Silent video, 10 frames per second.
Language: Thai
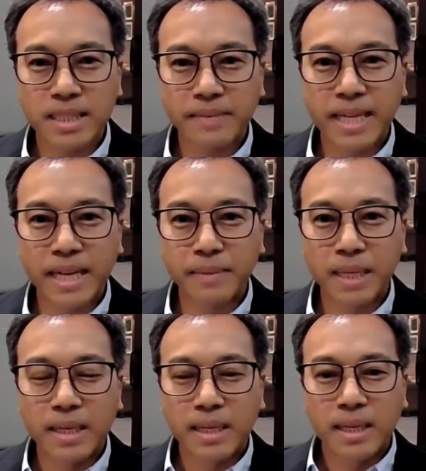ใช่ไหมครับ
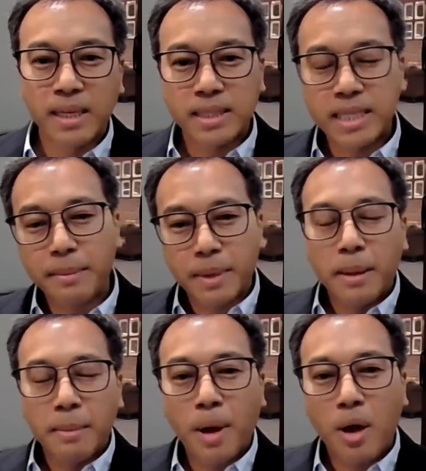ทีนี้
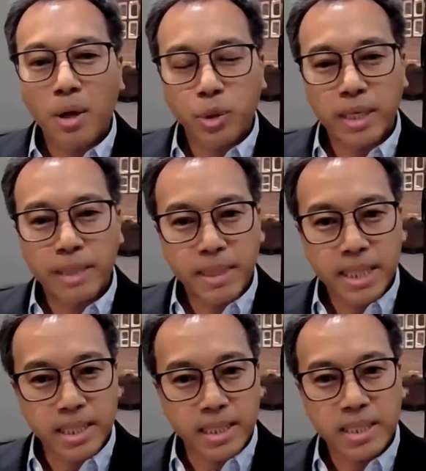พอตัวนั้นมั
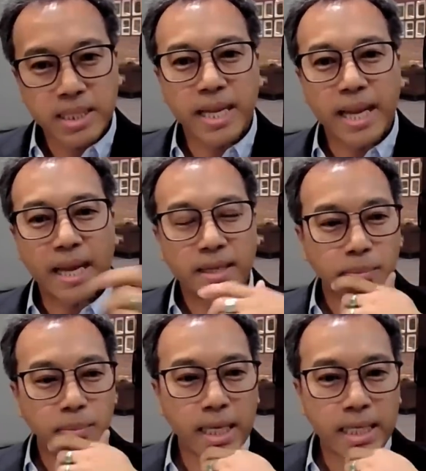นเกิดขึ้นเนี่ย
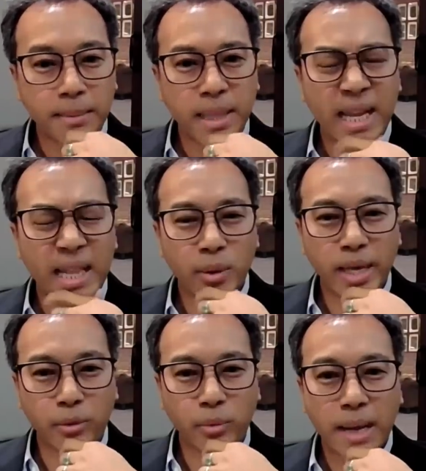มันก็ทำให้เรา
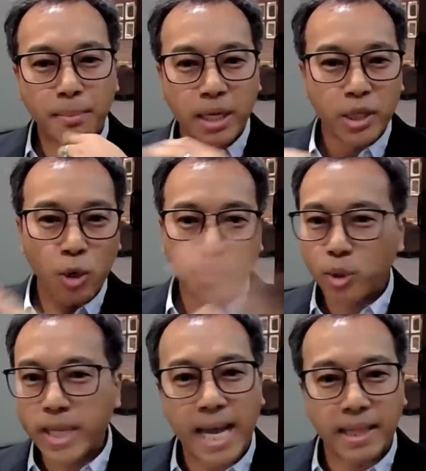เห็นว่ามันกระทบ
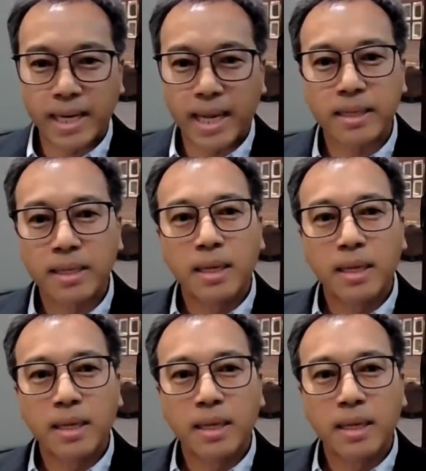ทุกอย่างเลยนะ